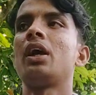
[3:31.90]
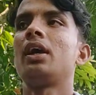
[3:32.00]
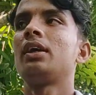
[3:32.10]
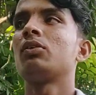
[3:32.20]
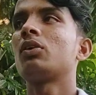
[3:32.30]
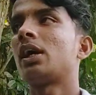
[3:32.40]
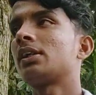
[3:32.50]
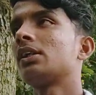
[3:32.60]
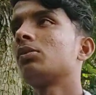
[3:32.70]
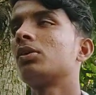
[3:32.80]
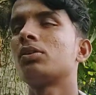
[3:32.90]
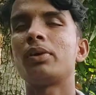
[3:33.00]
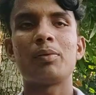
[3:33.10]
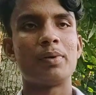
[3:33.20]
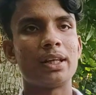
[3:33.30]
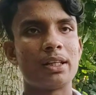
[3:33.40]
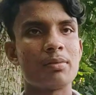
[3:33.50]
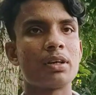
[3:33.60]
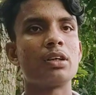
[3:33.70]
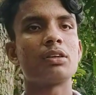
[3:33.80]
আর এগুলো গাছ কিন্তু বর্তমানে
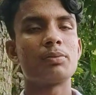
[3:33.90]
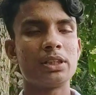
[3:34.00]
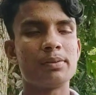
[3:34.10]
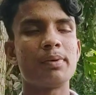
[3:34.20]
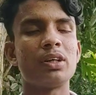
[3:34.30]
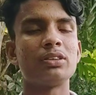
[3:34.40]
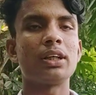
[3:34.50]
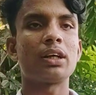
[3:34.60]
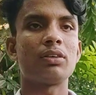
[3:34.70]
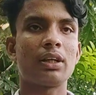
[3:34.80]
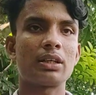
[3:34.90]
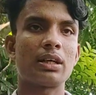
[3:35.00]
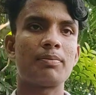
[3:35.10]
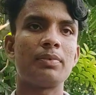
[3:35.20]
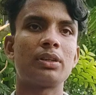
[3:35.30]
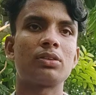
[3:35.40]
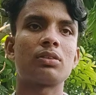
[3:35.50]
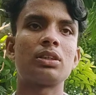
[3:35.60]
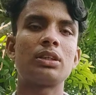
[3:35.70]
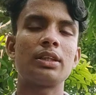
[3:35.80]
ভিয়েতনামে কিন্তু একটু বেশি পাওয়া যায় কারণ দেখা আপনারা
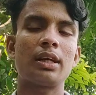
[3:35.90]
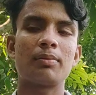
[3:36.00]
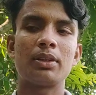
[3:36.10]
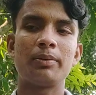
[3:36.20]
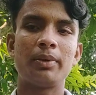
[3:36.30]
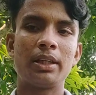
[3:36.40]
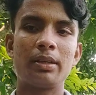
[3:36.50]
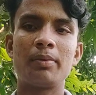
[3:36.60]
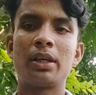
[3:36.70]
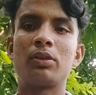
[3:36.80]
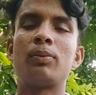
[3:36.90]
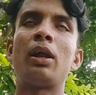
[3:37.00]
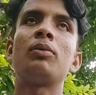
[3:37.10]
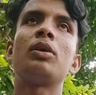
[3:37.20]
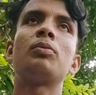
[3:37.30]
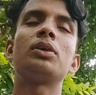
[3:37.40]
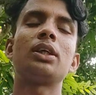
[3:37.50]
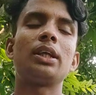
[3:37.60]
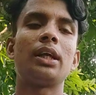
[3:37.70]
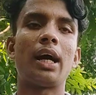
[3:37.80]
সকলে জেনে থাকবেন যে ভিয়েতনামে কিন্তু ভালো ভালো
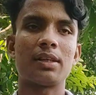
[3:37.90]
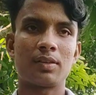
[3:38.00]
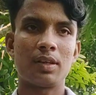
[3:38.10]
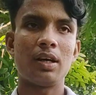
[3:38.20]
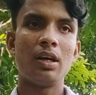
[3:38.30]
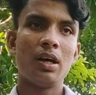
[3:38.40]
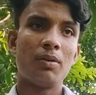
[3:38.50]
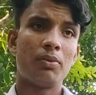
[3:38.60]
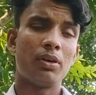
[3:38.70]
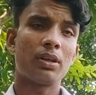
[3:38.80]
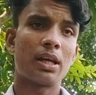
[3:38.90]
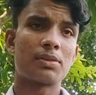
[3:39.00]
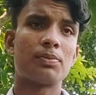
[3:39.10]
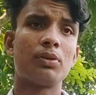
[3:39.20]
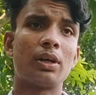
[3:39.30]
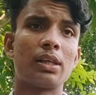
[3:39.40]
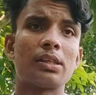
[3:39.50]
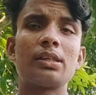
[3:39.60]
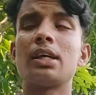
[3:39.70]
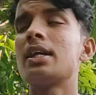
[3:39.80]
প্রজাতির গাছ ফল গাছ ফুল গাছ
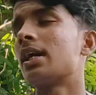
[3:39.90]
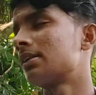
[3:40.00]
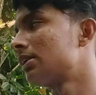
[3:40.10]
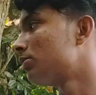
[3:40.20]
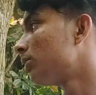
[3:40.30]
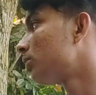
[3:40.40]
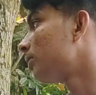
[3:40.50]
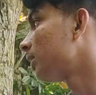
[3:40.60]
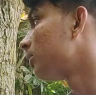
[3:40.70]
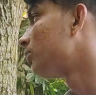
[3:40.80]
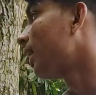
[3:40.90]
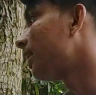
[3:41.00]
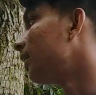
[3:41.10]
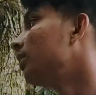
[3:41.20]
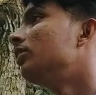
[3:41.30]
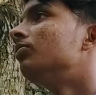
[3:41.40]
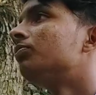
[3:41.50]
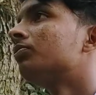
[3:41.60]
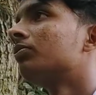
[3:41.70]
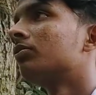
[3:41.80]
ইত্যাদি গাছ কিন্তু বর্তমানে কিন্তু থাকে
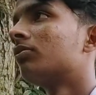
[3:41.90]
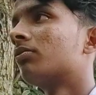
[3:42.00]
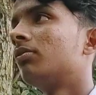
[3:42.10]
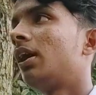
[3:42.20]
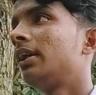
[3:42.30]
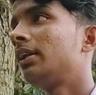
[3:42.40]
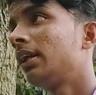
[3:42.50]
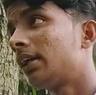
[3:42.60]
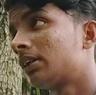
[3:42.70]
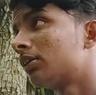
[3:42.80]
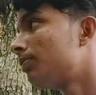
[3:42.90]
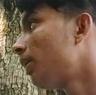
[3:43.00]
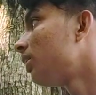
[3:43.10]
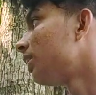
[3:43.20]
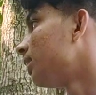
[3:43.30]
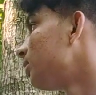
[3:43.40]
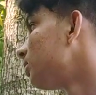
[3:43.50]
বা ইত্যাদি গাছ কিন্তু পাওয়া যায়